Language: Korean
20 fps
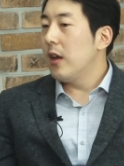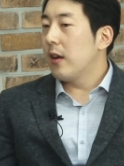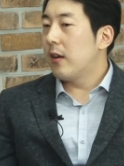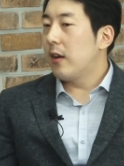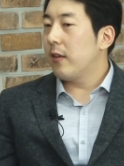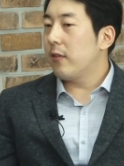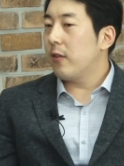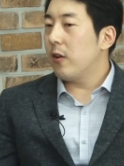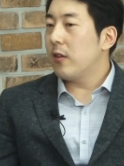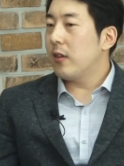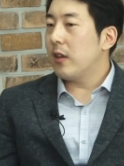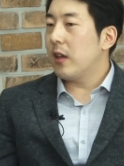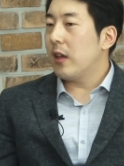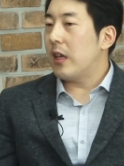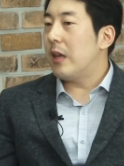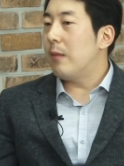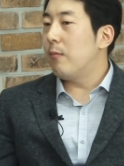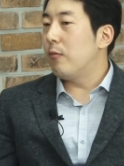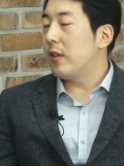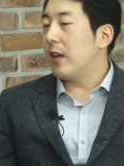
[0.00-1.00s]
그래서 이제
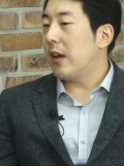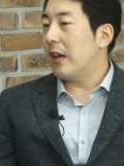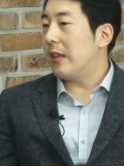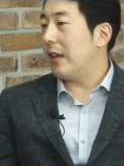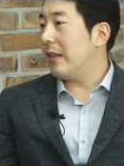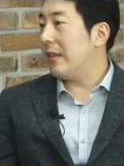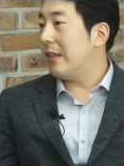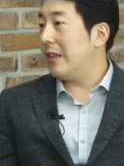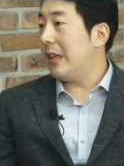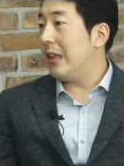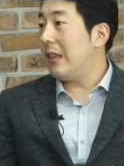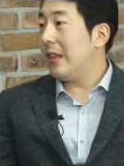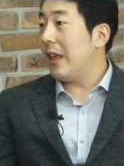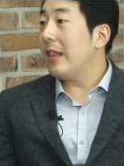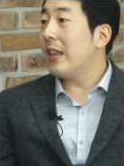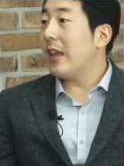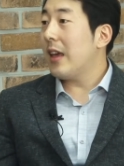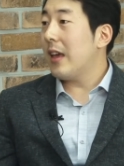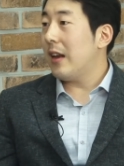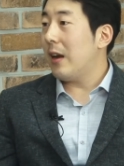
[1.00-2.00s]
이 문제가 이제
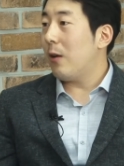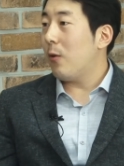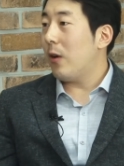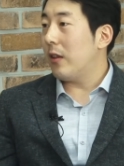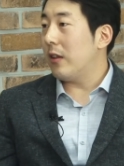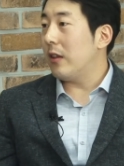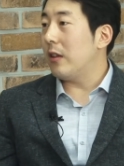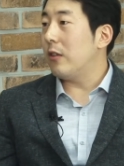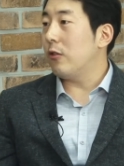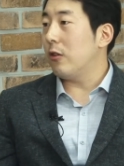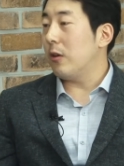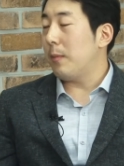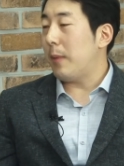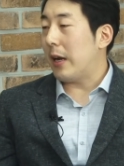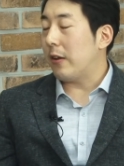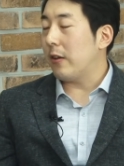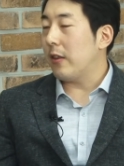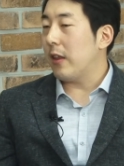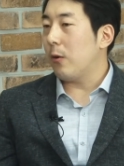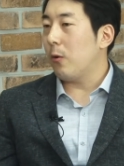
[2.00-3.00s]
C10K라고 하는 이슈를
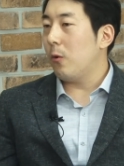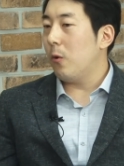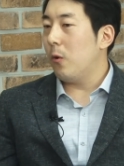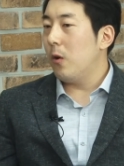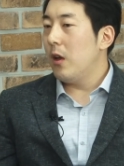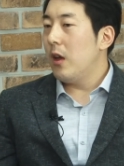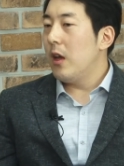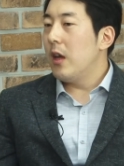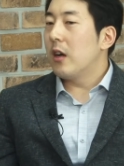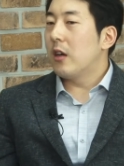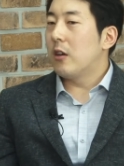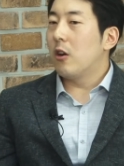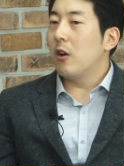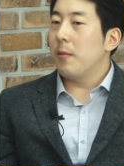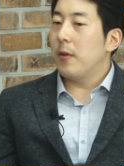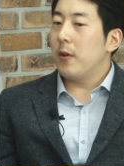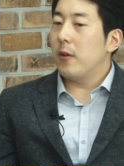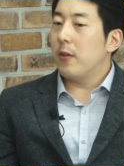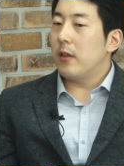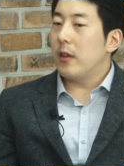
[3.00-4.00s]
발견했고
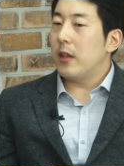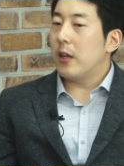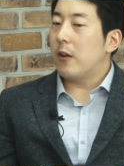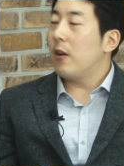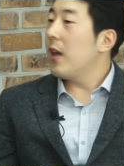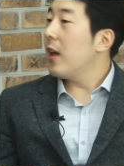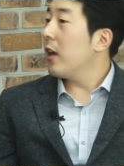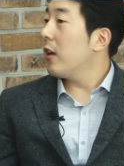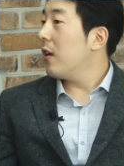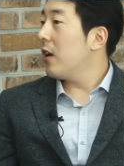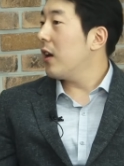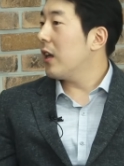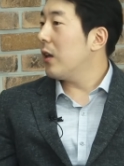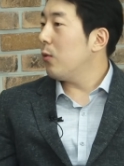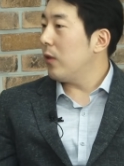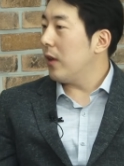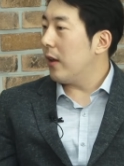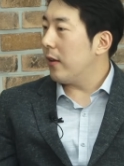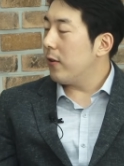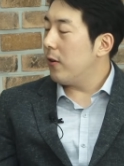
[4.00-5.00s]
그러면 이걸 해결하기
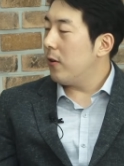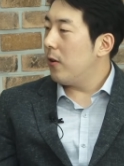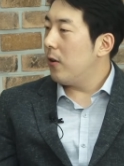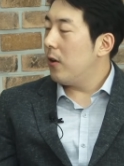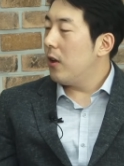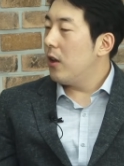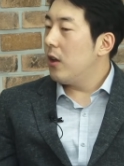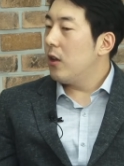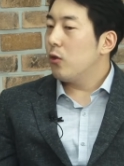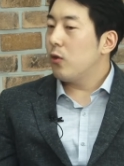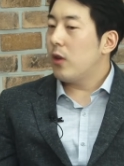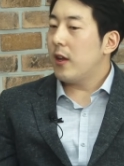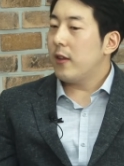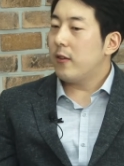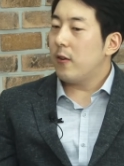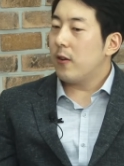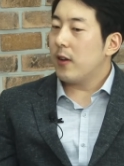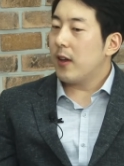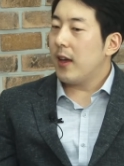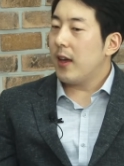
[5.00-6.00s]
위해서
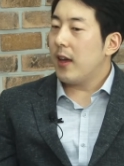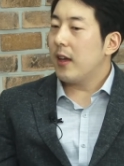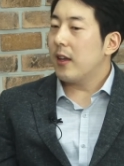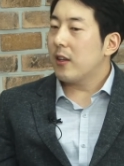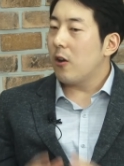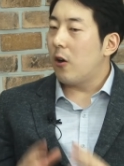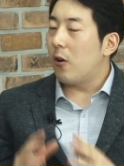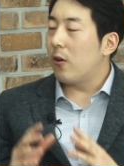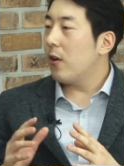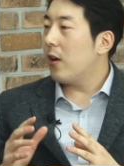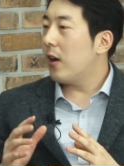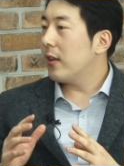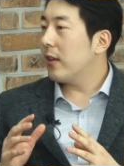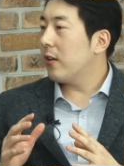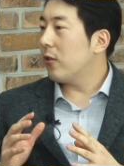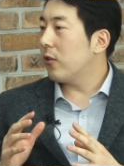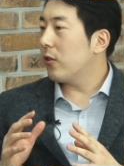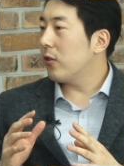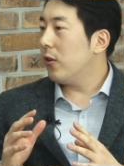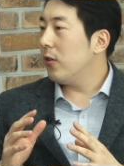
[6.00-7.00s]
최적의 경량화된
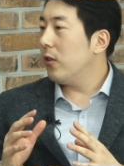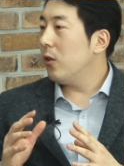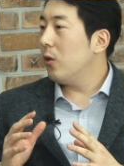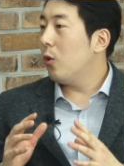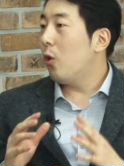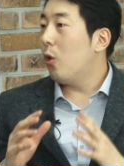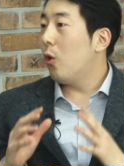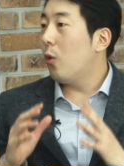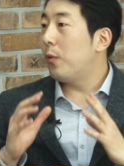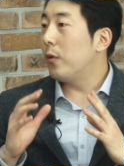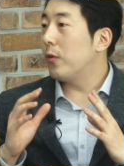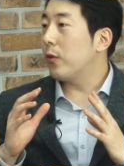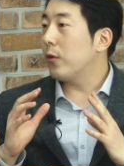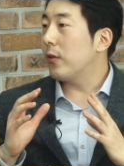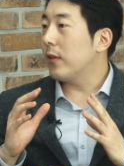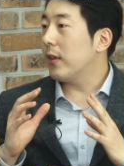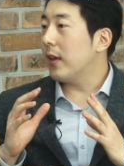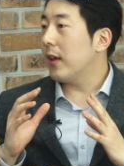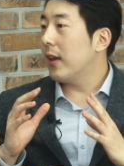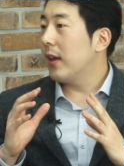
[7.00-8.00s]
어떤
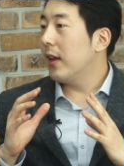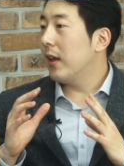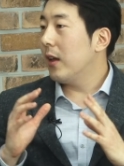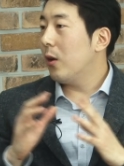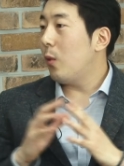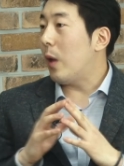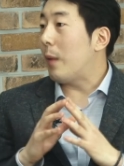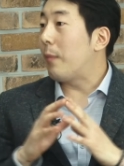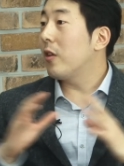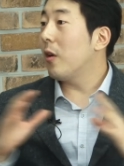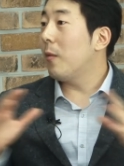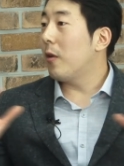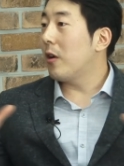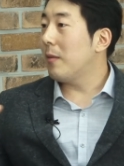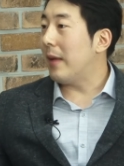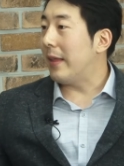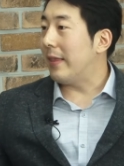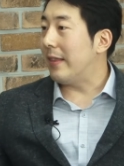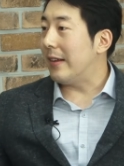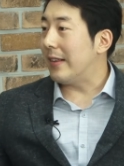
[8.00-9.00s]
오픈소스의 웹서버를
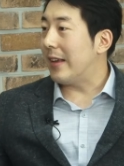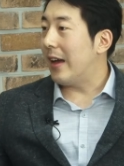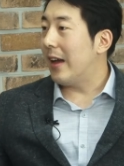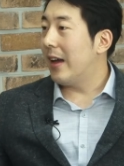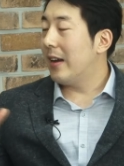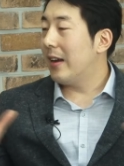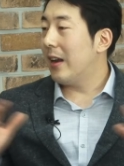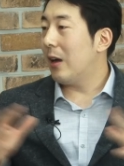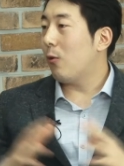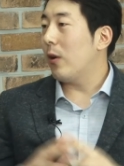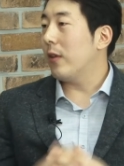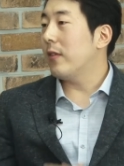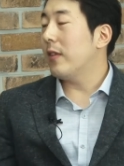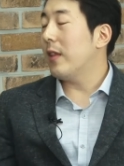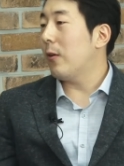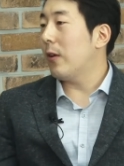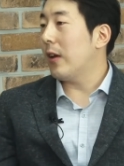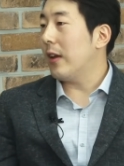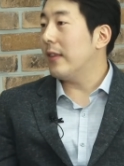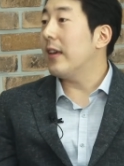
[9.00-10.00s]
만들자라고 해서
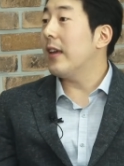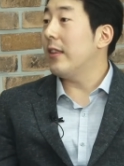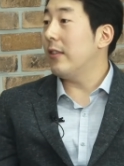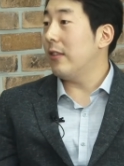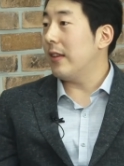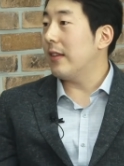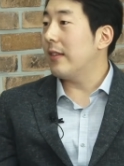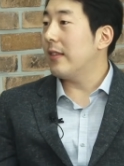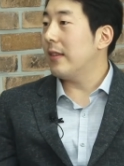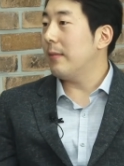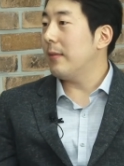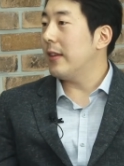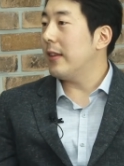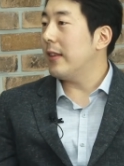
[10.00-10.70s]
나온 게 음. 이제 엔진엑스입니다